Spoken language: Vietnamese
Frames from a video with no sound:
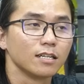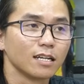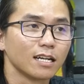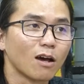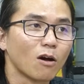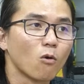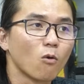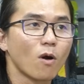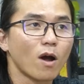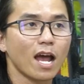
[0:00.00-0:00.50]

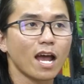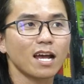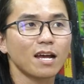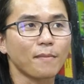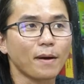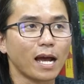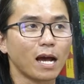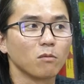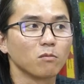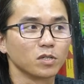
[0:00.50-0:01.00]
Lâu quá các
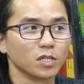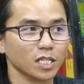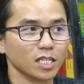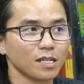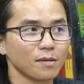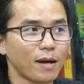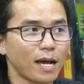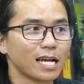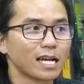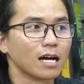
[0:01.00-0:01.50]
bạn không rửa
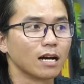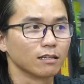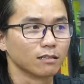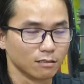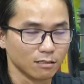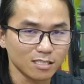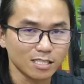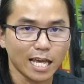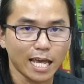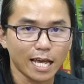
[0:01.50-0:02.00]
thì bạn cần
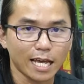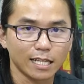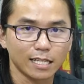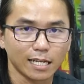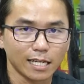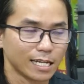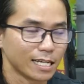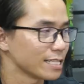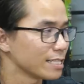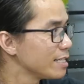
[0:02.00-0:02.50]
rửa xe,
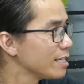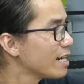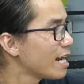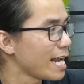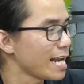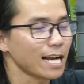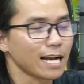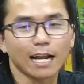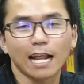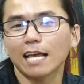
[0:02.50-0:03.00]
thì như
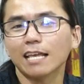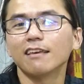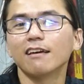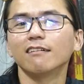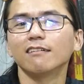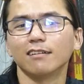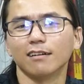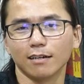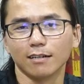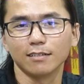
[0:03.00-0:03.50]
đây là đã
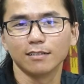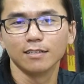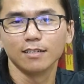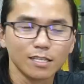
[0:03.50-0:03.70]
dư rồi,